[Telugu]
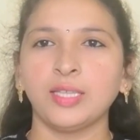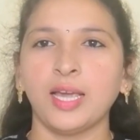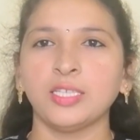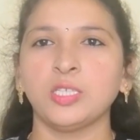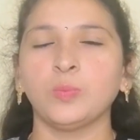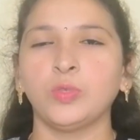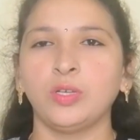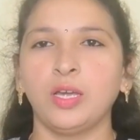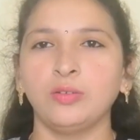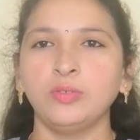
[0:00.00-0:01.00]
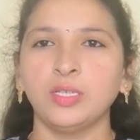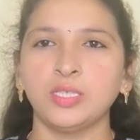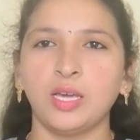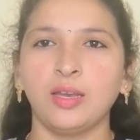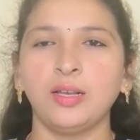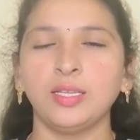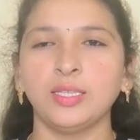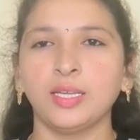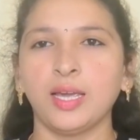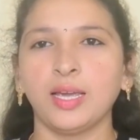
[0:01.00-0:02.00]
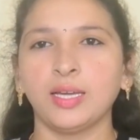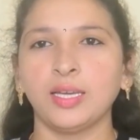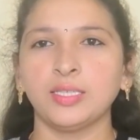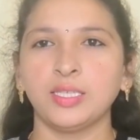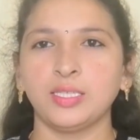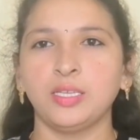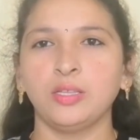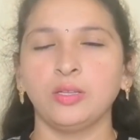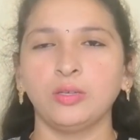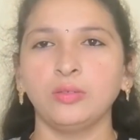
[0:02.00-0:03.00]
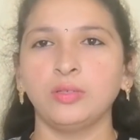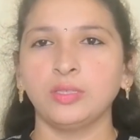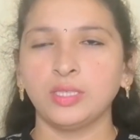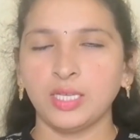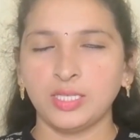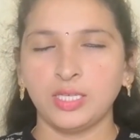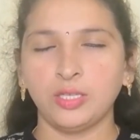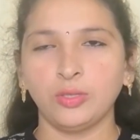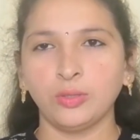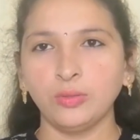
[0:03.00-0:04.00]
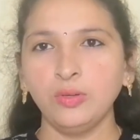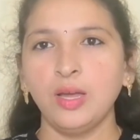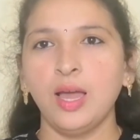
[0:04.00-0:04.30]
థ్యాంక్స్ చెప్తున్నాను నా ఛానల్ని ఇంతగా ఎంకరేజ్ చేసినందుకు చేసినందుకు